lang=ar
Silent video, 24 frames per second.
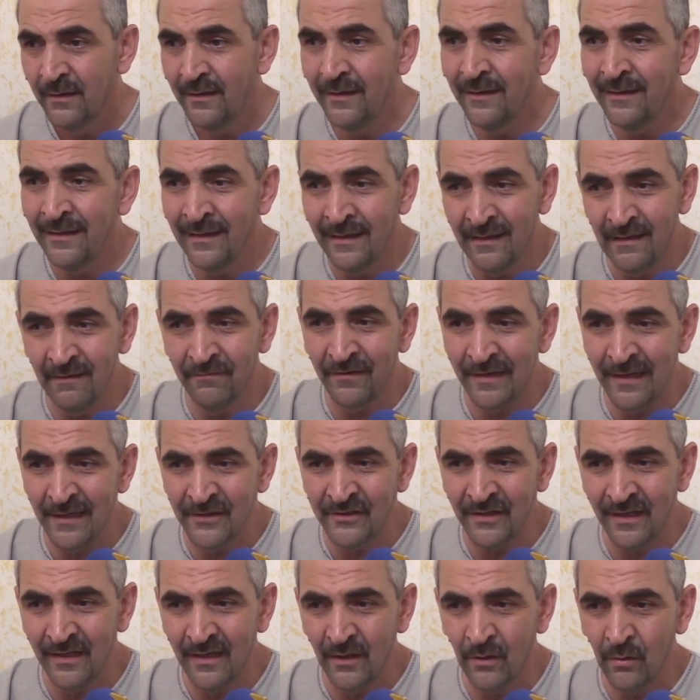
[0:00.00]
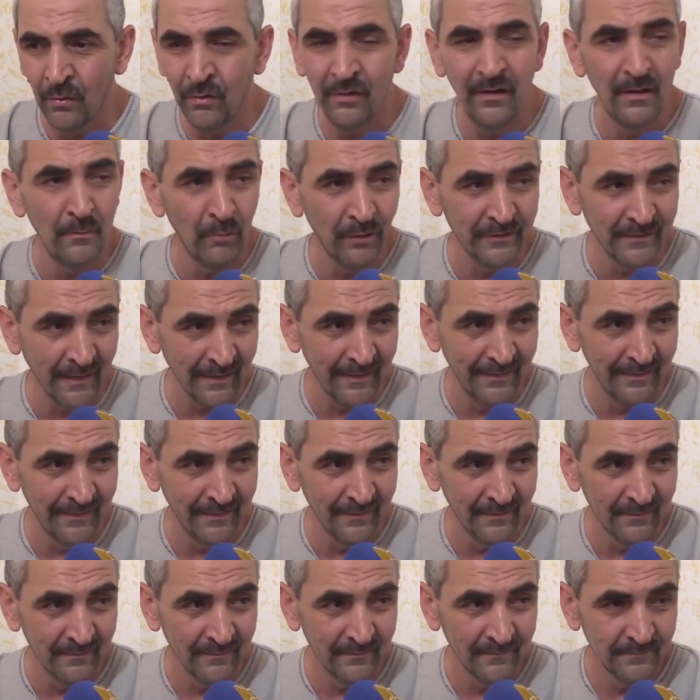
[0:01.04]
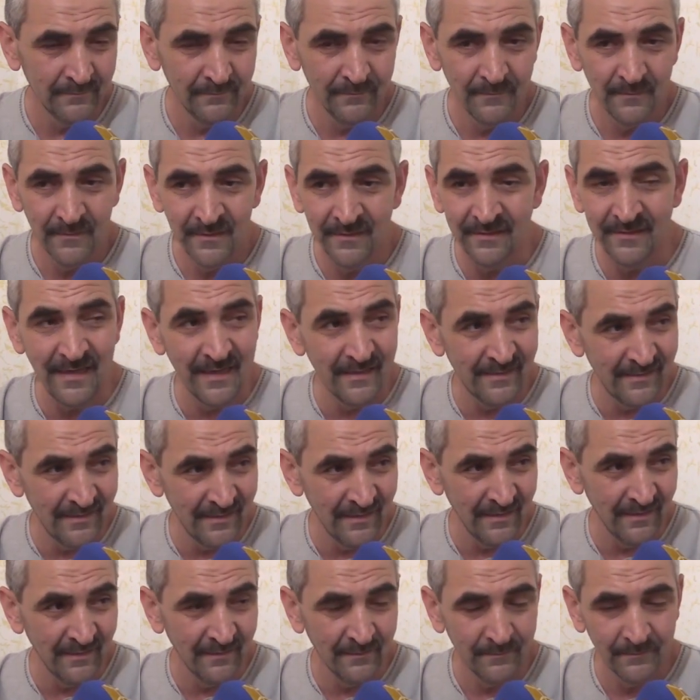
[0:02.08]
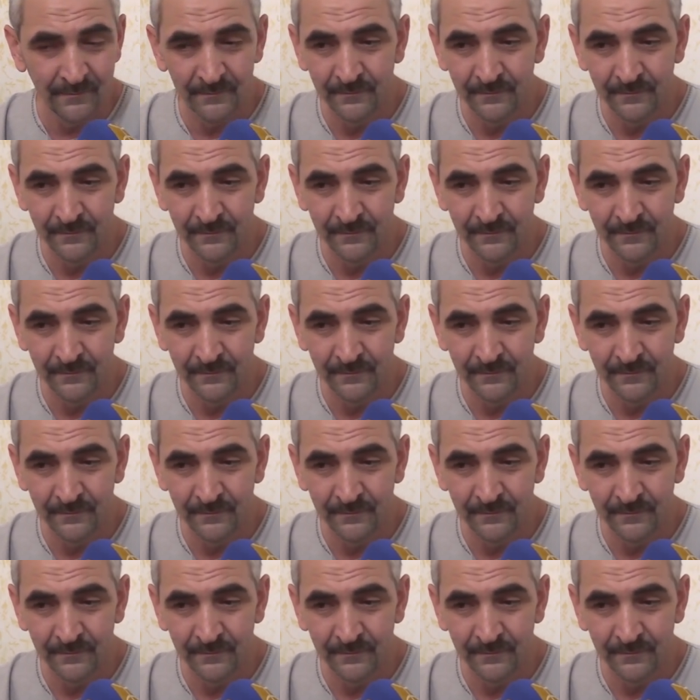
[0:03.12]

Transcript: الى الافراج على كل المعتقلين السياسيين